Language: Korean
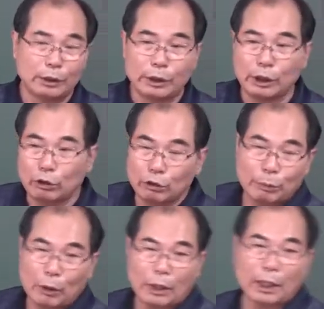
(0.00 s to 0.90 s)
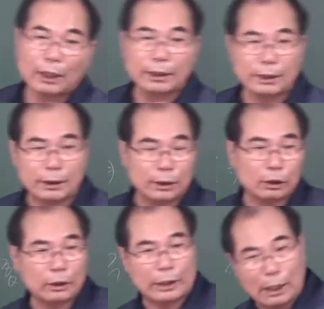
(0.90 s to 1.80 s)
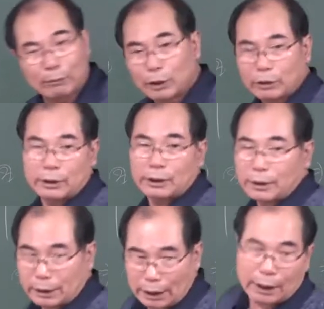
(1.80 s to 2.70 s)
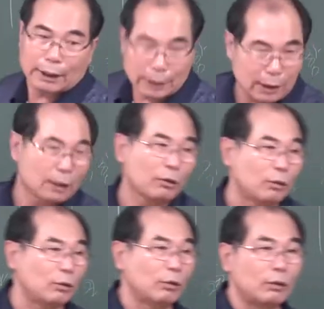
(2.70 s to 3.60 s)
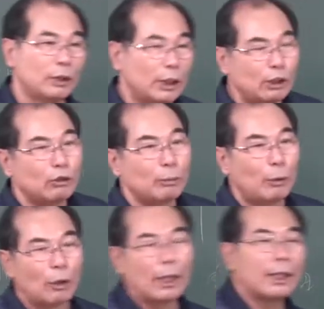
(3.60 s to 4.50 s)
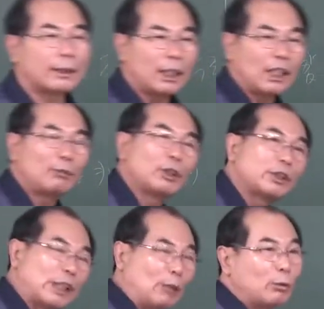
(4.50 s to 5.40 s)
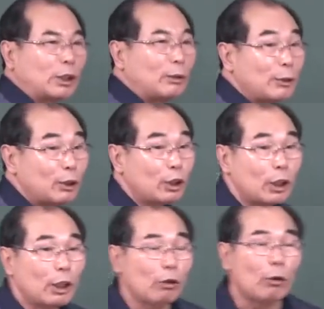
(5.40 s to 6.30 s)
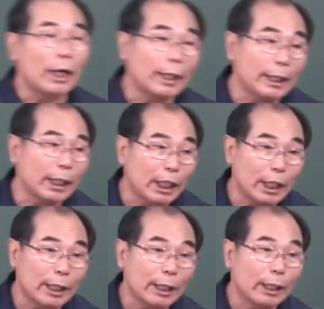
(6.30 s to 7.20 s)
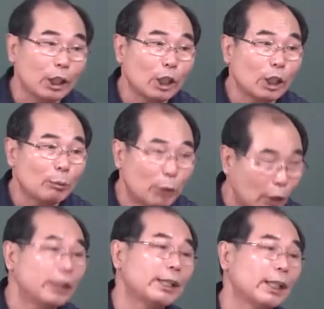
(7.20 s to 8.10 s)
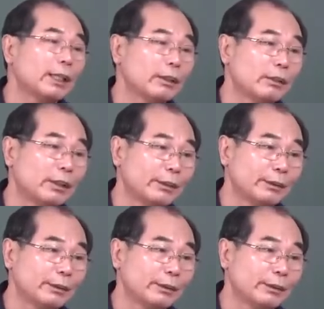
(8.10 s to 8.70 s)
인중 병화가 재면 재가 상한 거고 인중 병화가 상하면 잘못하면 화에 병이 생기는 거예요.